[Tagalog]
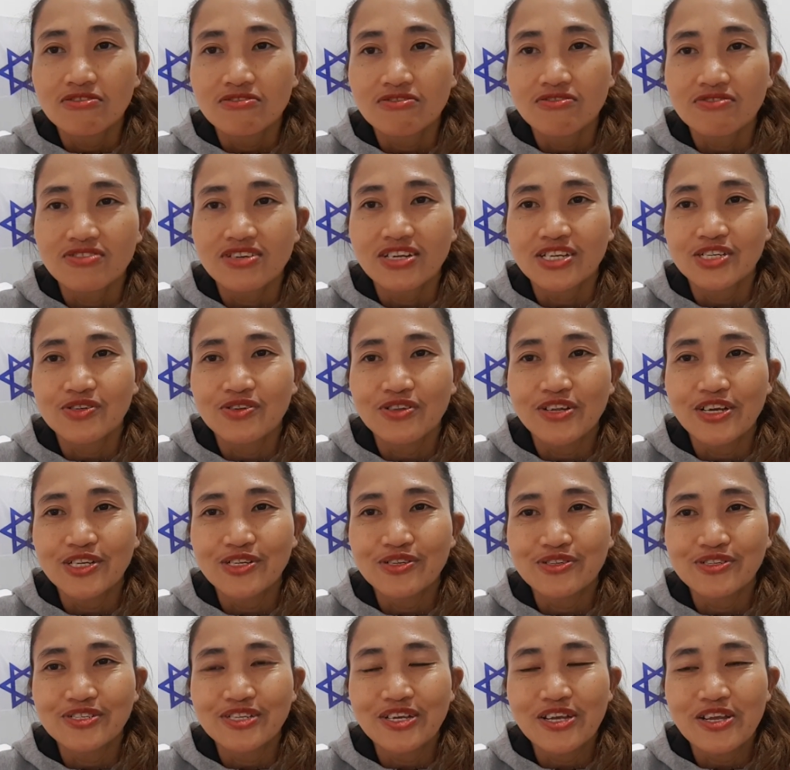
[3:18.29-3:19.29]

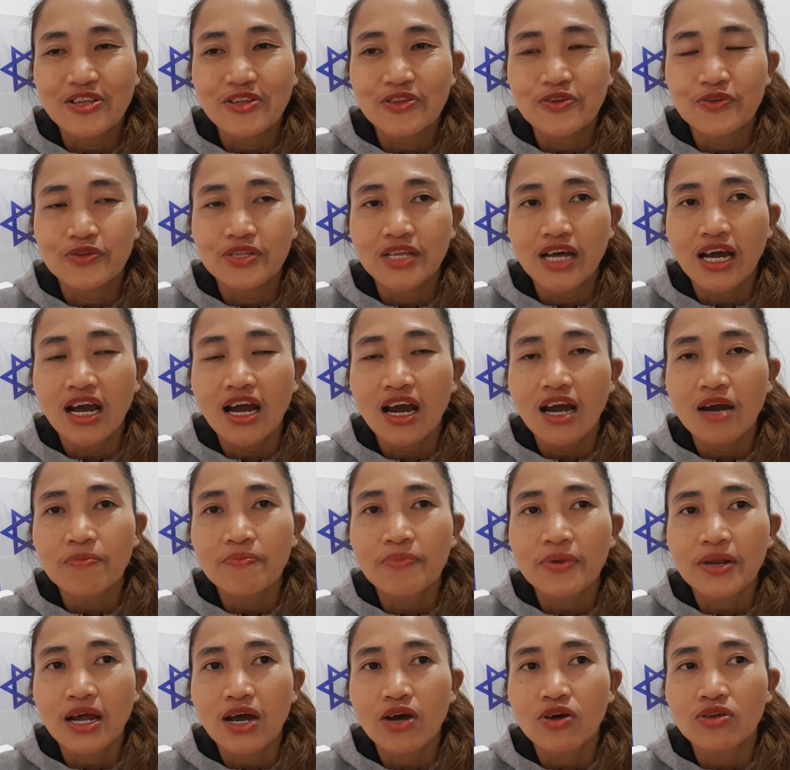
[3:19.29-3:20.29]
Congratulations sa inyo.
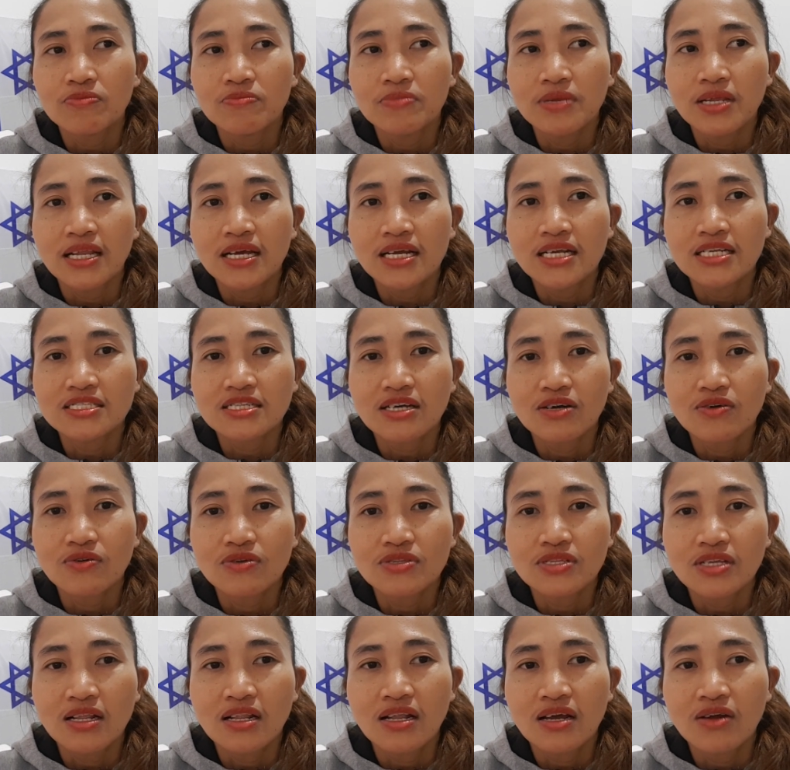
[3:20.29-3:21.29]
Nakaka-proud bilang isang
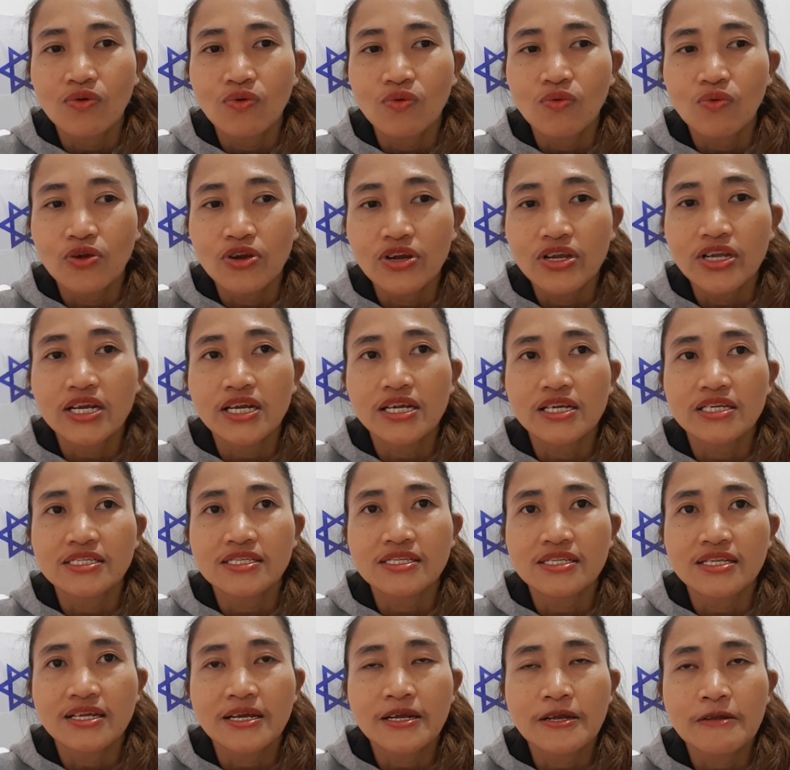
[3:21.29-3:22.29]
hotel
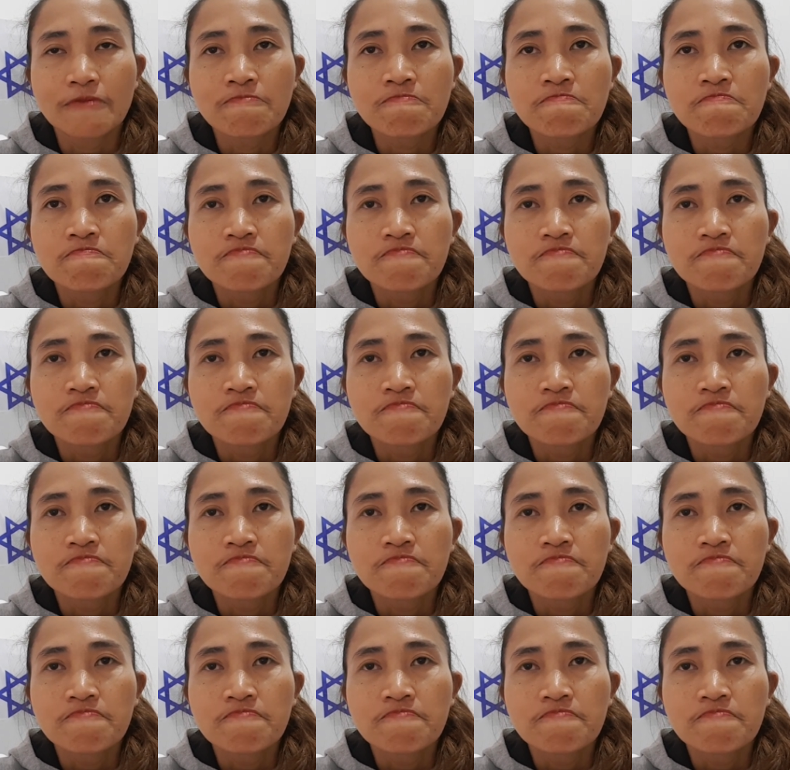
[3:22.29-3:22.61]
workers na